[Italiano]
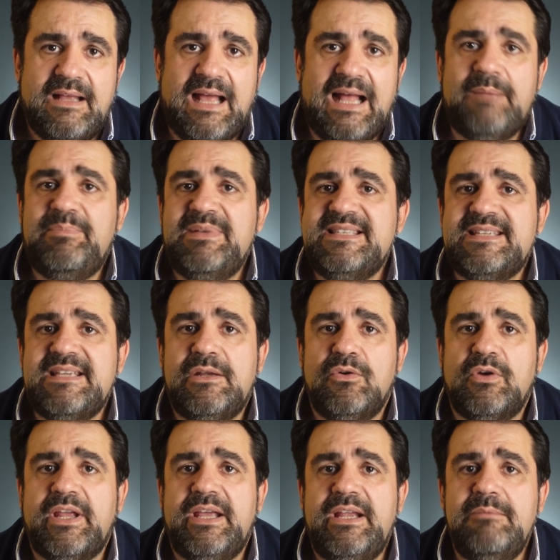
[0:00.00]
al
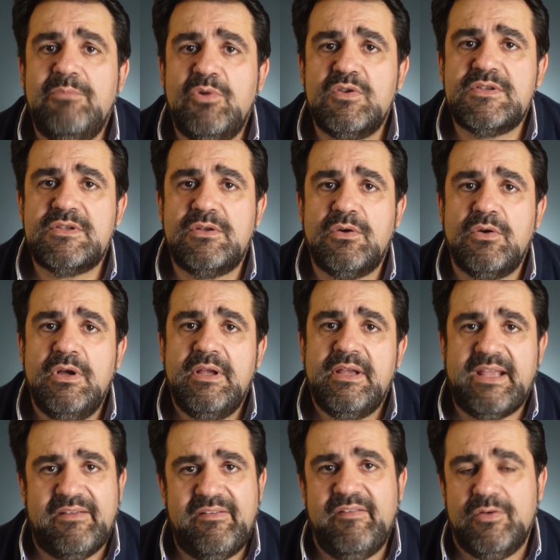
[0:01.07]
pensiero che il mostro,
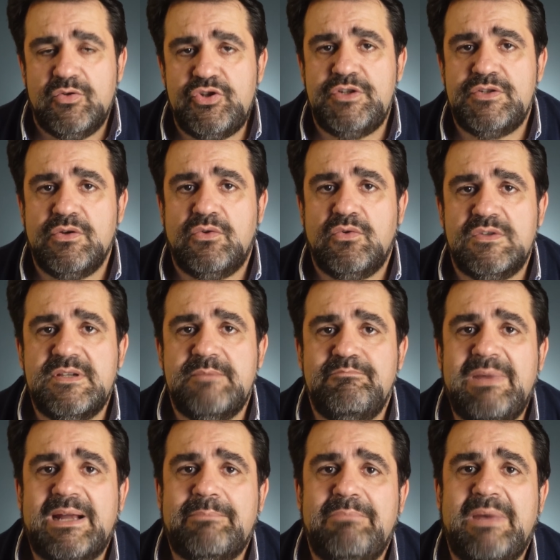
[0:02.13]
che aveva ucciso così
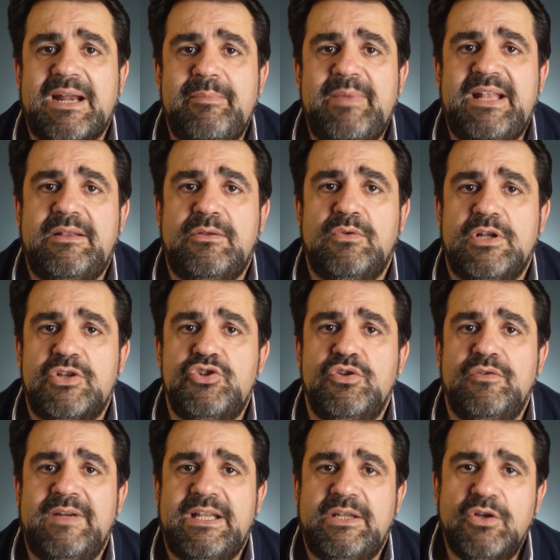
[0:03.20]
barbaramente una
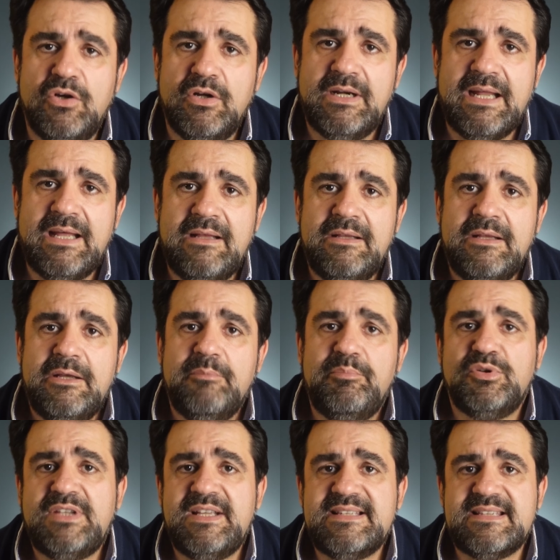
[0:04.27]
giovane donna,
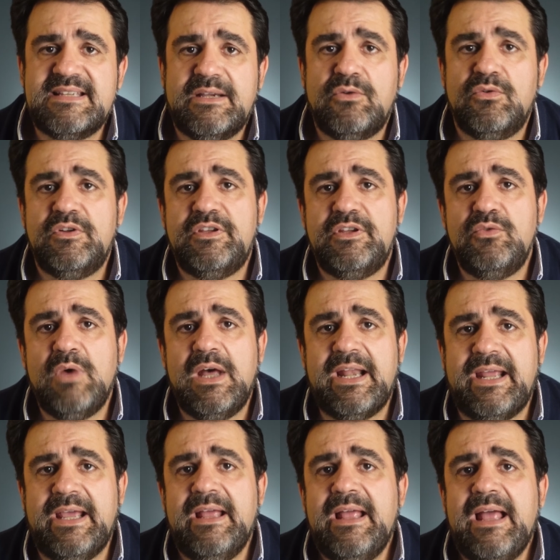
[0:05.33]
potesse
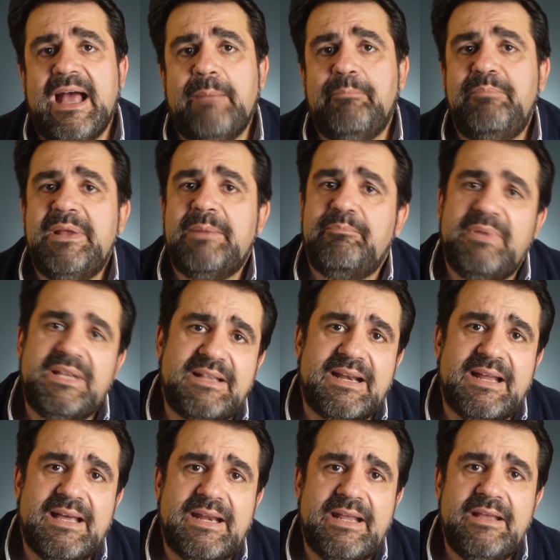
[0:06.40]
continuare a
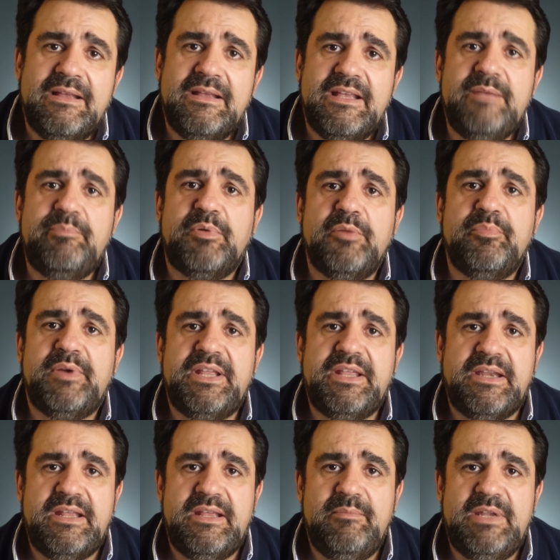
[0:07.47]
perpetrare i propri
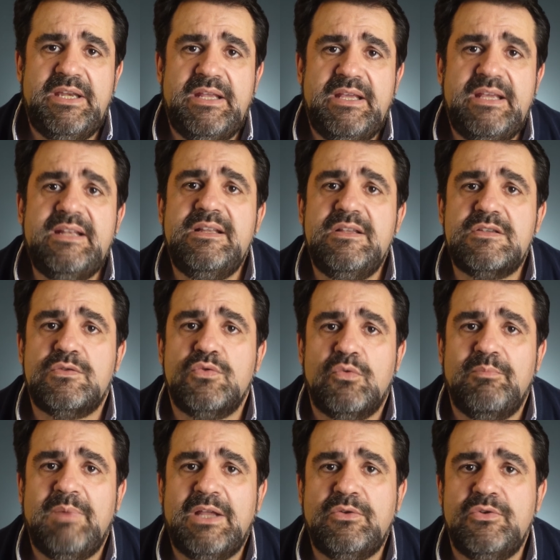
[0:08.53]
crimini
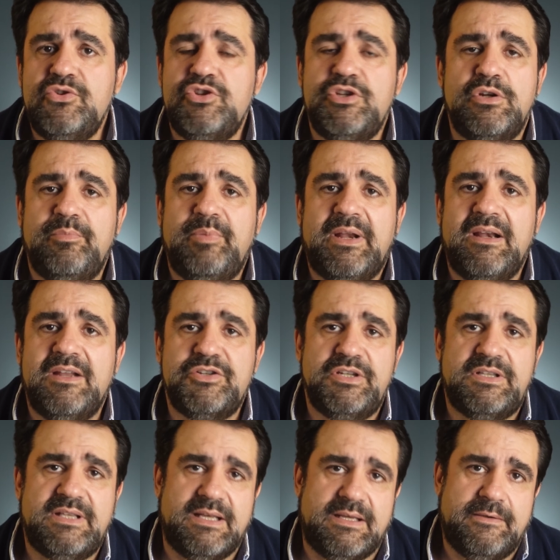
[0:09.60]
indisturbato in giro per la
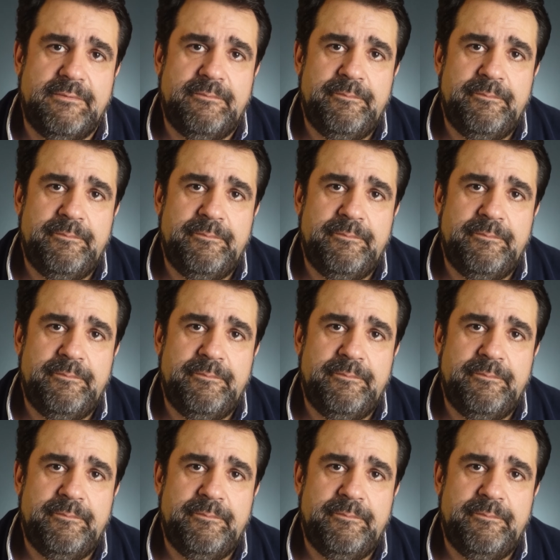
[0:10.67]
città.